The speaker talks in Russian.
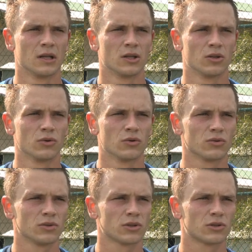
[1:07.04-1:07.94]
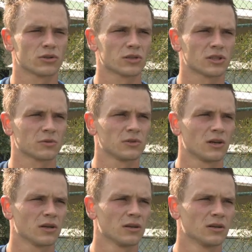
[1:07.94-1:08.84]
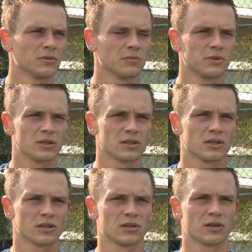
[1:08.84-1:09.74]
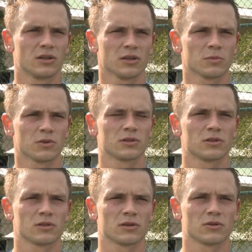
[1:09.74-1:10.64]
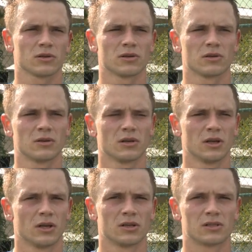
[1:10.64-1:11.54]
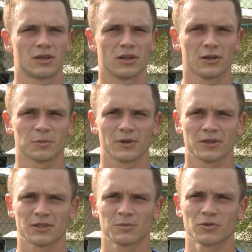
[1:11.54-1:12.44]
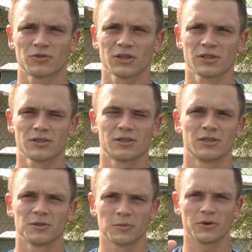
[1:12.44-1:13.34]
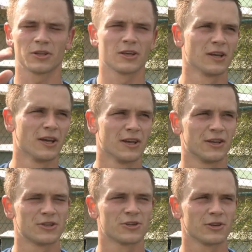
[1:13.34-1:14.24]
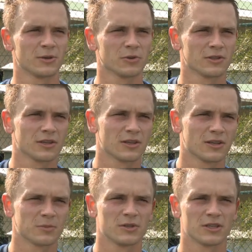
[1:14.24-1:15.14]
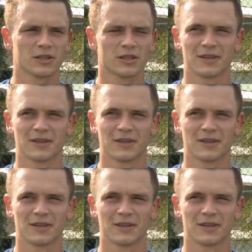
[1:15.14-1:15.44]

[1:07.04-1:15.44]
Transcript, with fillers: Ну, нет, еще на самом деле бесед никаких не было. Я не знаю, как с кем, а со мной, в частности, Дим, привет. Еще не было никаких бесед.